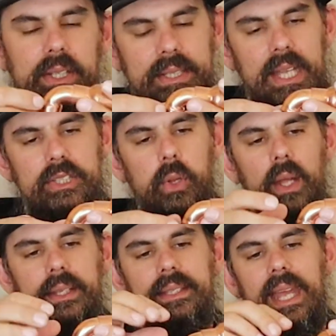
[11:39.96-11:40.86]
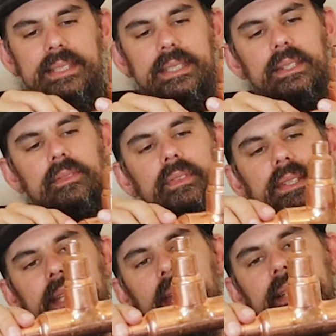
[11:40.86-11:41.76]
es, es, deutet das hin,
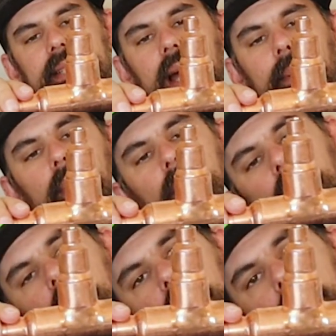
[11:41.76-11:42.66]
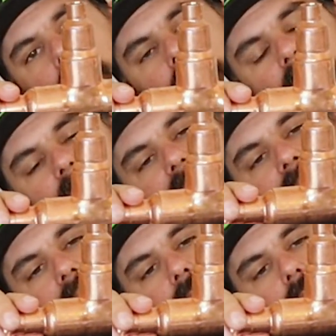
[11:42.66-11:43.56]
was ich eigentlich sagen möchte. Wenn ich jetzt
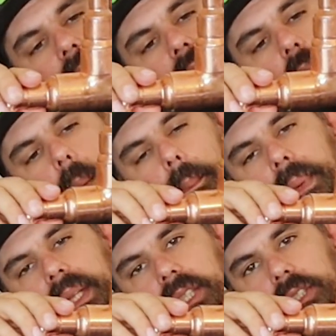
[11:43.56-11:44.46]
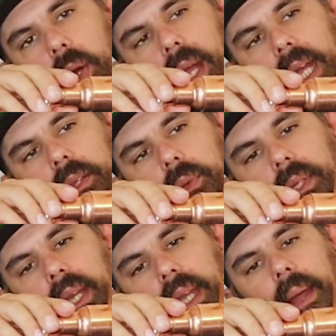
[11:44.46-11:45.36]
sagen würde, hier kommt meine Sorgleitung
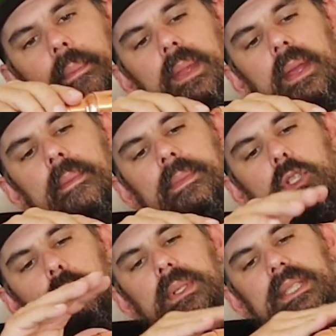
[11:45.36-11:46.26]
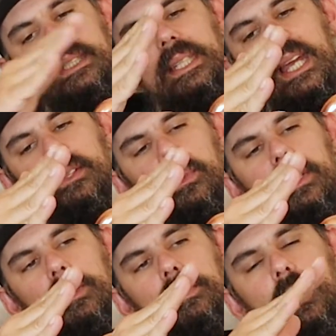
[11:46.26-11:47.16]
daher, dann spielt sich die Leitung
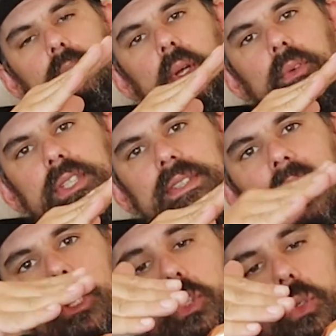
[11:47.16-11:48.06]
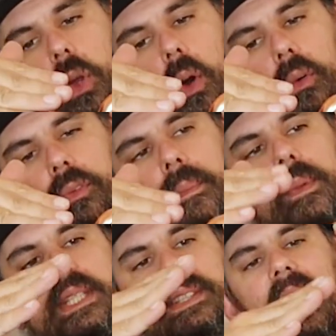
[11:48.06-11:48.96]
hier zum Beispiel auf zwei Stück auf.
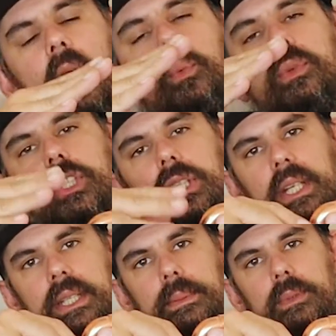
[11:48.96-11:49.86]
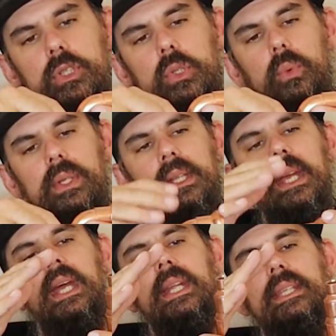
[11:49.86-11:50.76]
Zwei unterschiedliche Dimensionen,
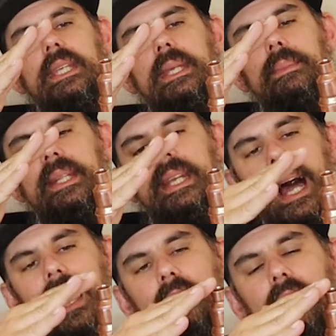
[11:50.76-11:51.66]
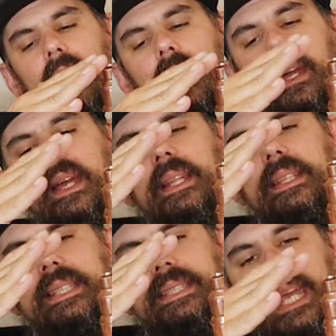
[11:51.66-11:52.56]
die im Idealfall
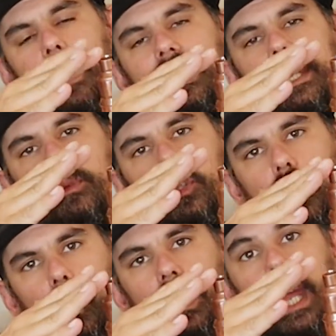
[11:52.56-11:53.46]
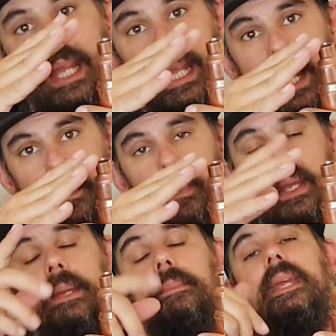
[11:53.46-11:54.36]
dieselbe Dimension
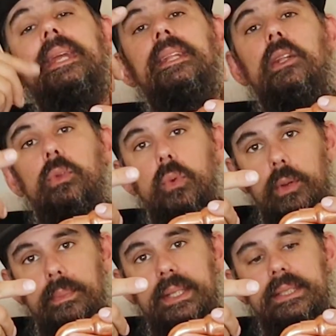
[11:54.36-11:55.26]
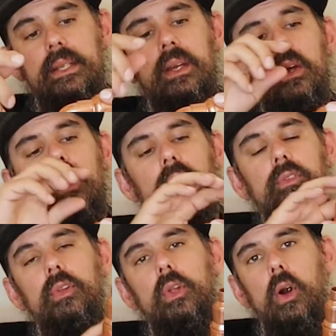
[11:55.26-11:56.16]
ergeben im Innendurchmesser
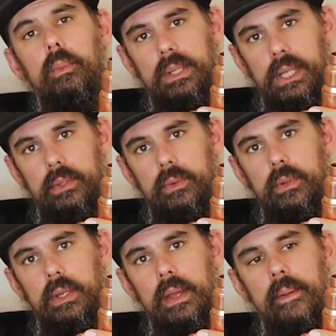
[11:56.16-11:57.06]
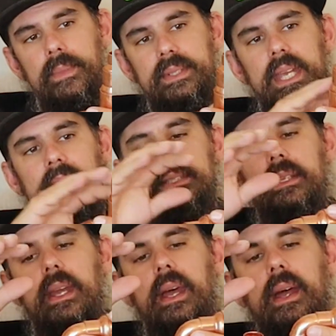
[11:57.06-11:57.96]
von der Hauptleitung. Das
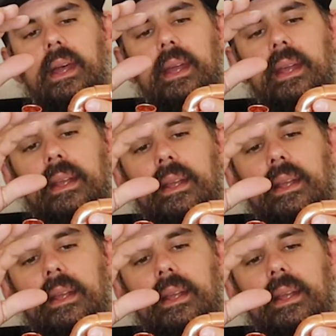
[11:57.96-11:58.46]
heißt, äh,